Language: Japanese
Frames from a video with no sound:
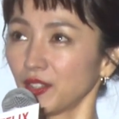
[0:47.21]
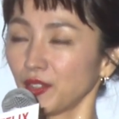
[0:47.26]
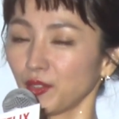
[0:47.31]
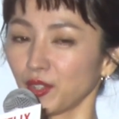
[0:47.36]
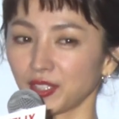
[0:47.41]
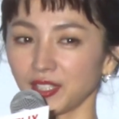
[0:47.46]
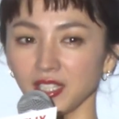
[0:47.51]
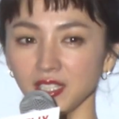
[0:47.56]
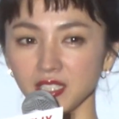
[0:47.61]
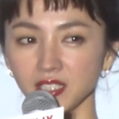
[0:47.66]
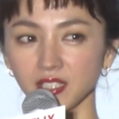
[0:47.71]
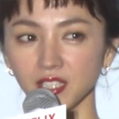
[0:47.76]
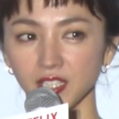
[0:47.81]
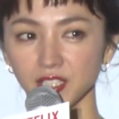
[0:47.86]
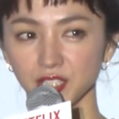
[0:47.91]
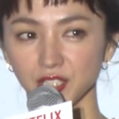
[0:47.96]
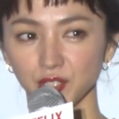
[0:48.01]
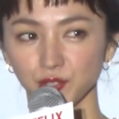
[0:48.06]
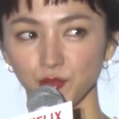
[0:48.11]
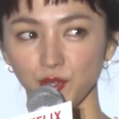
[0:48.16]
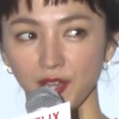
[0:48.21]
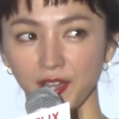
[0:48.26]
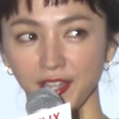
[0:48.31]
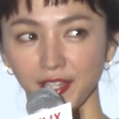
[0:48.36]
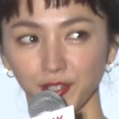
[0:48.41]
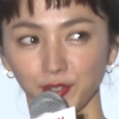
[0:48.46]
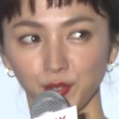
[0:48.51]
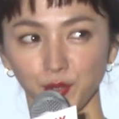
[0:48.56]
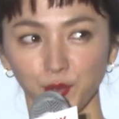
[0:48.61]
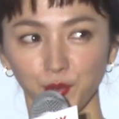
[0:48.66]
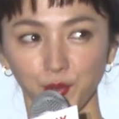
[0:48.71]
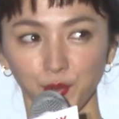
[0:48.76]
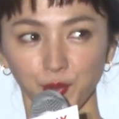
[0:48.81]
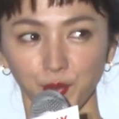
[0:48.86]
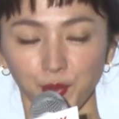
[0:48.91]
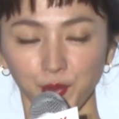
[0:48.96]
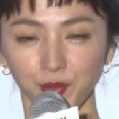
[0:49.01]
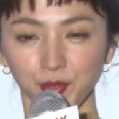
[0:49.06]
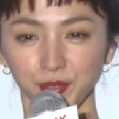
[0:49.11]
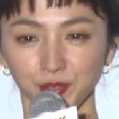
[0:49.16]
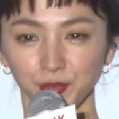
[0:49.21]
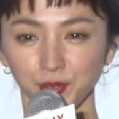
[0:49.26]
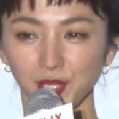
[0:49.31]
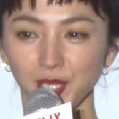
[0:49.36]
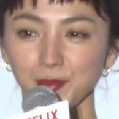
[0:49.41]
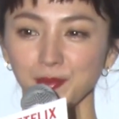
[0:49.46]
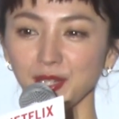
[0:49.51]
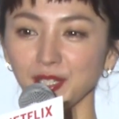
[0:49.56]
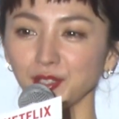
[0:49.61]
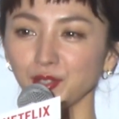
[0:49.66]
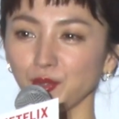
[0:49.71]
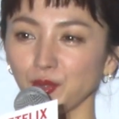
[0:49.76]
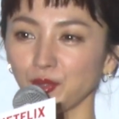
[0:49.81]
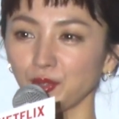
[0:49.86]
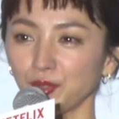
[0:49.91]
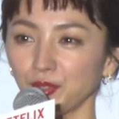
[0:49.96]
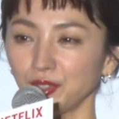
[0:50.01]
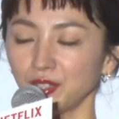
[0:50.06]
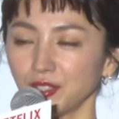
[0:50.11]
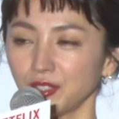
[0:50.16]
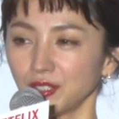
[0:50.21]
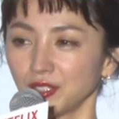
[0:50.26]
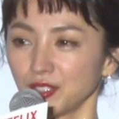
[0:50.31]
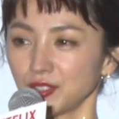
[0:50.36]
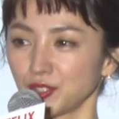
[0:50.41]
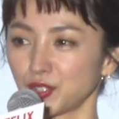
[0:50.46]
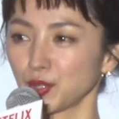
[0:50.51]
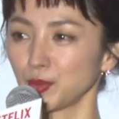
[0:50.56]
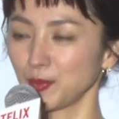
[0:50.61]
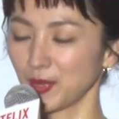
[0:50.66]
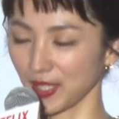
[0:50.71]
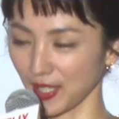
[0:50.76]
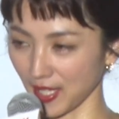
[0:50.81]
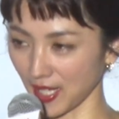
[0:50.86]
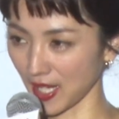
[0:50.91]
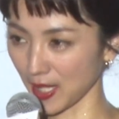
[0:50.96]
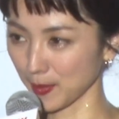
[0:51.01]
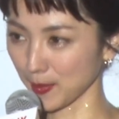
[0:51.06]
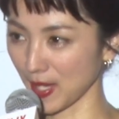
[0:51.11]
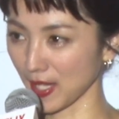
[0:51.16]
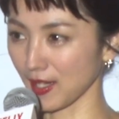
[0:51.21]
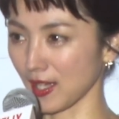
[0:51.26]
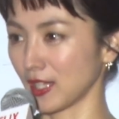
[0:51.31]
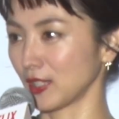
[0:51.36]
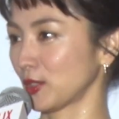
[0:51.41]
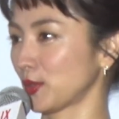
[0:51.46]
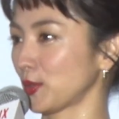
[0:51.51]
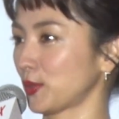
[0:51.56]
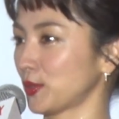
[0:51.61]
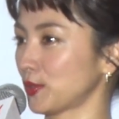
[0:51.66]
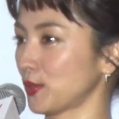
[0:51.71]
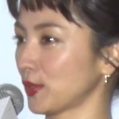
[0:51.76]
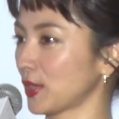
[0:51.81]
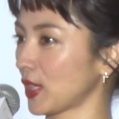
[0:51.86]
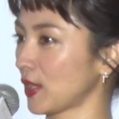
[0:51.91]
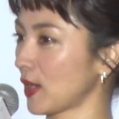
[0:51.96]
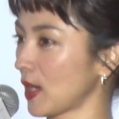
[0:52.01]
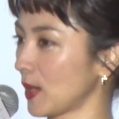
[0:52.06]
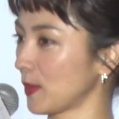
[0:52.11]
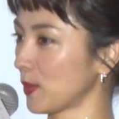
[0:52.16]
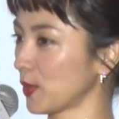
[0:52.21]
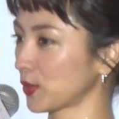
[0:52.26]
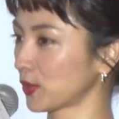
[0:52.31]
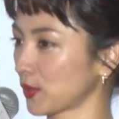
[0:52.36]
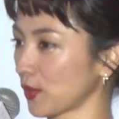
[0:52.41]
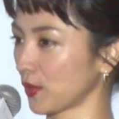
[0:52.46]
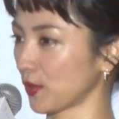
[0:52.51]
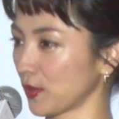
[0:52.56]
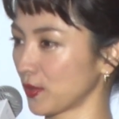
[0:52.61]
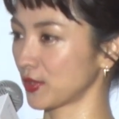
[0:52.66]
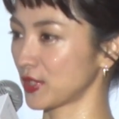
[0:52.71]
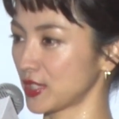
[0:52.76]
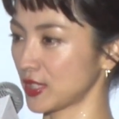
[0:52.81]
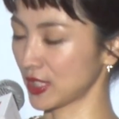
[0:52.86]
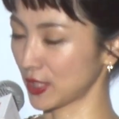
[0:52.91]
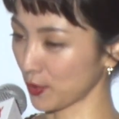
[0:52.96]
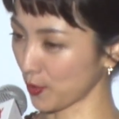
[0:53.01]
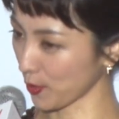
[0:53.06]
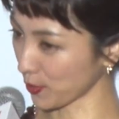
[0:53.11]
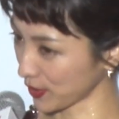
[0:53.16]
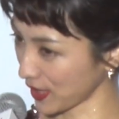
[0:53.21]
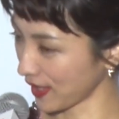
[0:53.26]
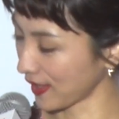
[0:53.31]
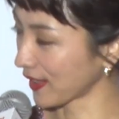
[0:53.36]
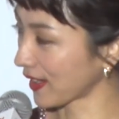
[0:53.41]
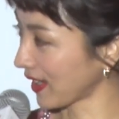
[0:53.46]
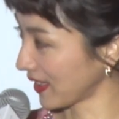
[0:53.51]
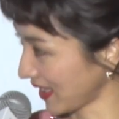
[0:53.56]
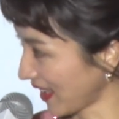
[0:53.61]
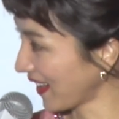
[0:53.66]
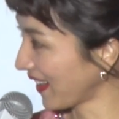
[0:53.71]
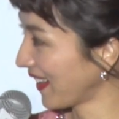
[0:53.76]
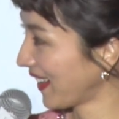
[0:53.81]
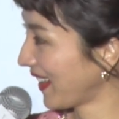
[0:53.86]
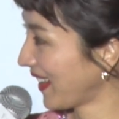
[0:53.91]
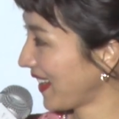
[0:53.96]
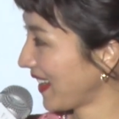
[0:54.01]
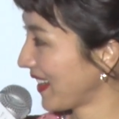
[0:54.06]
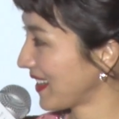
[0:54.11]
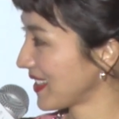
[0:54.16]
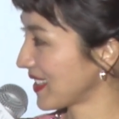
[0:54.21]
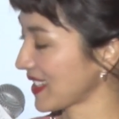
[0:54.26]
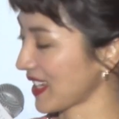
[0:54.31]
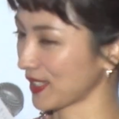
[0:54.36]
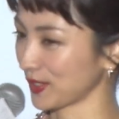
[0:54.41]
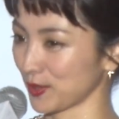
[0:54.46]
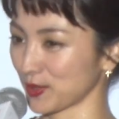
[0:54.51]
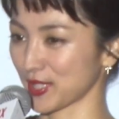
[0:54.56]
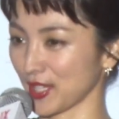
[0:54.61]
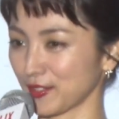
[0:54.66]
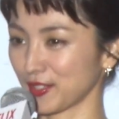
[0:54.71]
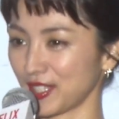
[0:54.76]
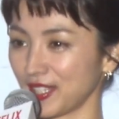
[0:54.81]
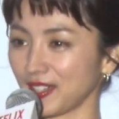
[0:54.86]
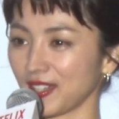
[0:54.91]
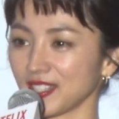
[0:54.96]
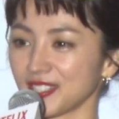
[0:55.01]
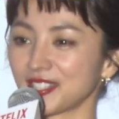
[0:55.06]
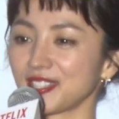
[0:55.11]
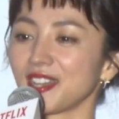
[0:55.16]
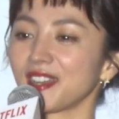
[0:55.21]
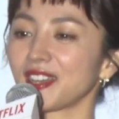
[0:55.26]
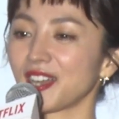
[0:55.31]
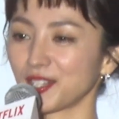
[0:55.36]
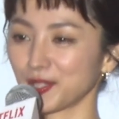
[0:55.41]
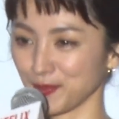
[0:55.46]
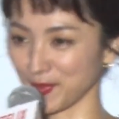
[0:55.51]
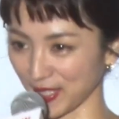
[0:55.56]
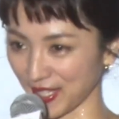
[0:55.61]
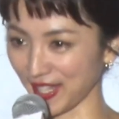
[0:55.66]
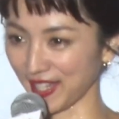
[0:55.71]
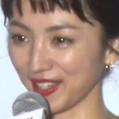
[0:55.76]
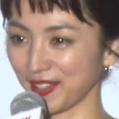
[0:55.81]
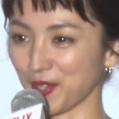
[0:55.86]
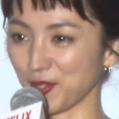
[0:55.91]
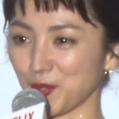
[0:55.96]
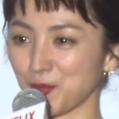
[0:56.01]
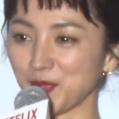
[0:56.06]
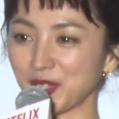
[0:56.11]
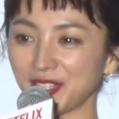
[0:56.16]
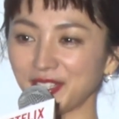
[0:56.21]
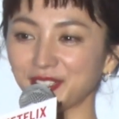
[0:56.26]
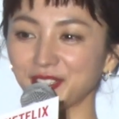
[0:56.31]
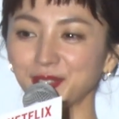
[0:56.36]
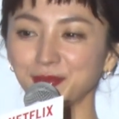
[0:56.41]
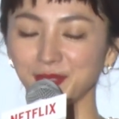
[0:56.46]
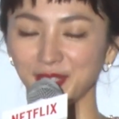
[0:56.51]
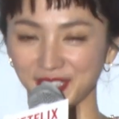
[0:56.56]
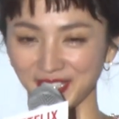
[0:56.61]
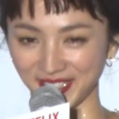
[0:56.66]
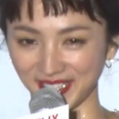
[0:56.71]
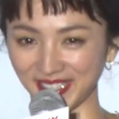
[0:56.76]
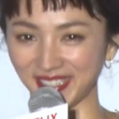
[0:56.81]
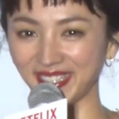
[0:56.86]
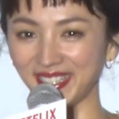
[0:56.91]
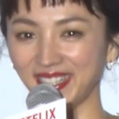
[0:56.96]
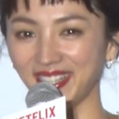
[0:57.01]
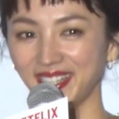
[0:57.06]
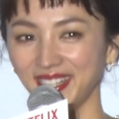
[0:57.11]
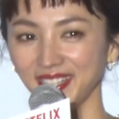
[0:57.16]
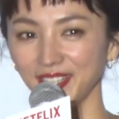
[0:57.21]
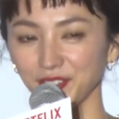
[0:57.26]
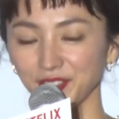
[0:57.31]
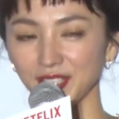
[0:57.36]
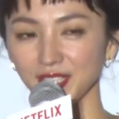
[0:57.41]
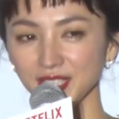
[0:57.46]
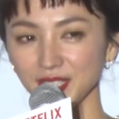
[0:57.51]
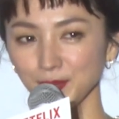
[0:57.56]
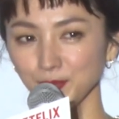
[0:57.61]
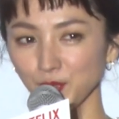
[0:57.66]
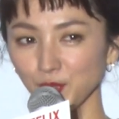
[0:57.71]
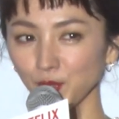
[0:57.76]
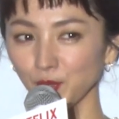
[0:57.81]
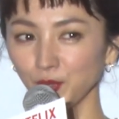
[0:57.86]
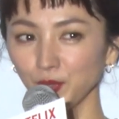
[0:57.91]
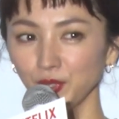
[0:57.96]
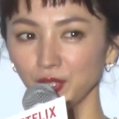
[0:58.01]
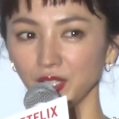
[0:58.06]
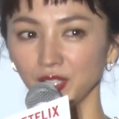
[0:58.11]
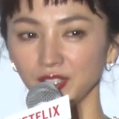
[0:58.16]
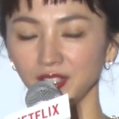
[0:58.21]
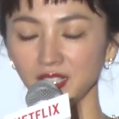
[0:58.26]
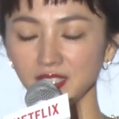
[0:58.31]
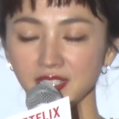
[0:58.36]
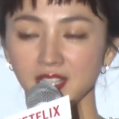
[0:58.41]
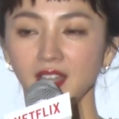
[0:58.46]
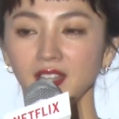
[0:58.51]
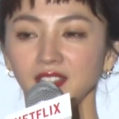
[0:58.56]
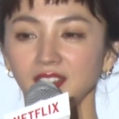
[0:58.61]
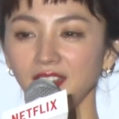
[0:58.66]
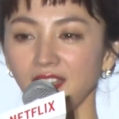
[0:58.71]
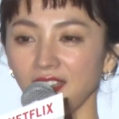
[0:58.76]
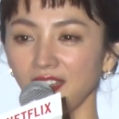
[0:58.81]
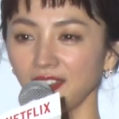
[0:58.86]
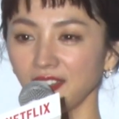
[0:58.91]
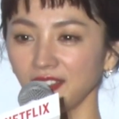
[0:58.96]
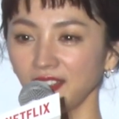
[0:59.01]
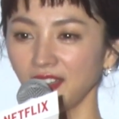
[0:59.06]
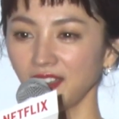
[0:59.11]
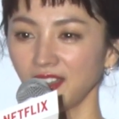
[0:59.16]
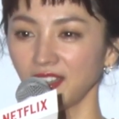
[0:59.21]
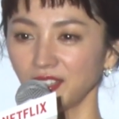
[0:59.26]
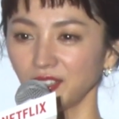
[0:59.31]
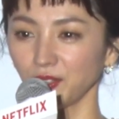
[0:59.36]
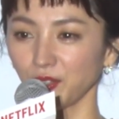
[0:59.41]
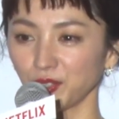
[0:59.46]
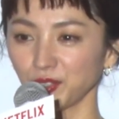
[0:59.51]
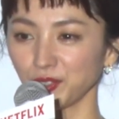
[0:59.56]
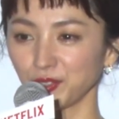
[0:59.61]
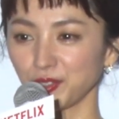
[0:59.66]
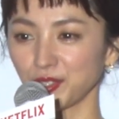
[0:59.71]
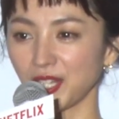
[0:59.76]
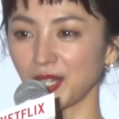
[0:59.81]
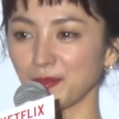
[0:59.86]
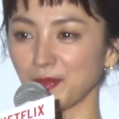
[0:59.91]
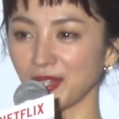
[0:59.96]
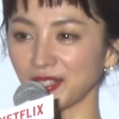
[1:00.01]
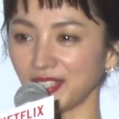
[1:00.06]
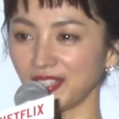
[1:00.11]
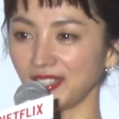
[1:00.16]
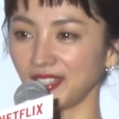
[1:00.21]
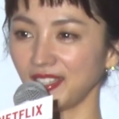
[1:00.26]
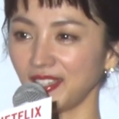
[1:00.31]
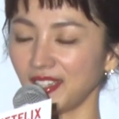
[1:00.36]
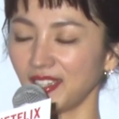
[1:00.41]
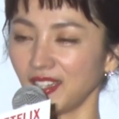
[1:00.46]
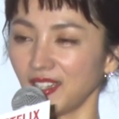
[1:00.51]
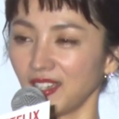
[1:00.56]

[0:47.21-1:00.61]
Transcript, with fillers: 私たちは、えっと、ドラマの準備から、まあ、監督とかはもっとよん、ごねんかな、あの作品が仕上がるまで、ここまで来るまでに、私もに、さんねんこのドラマに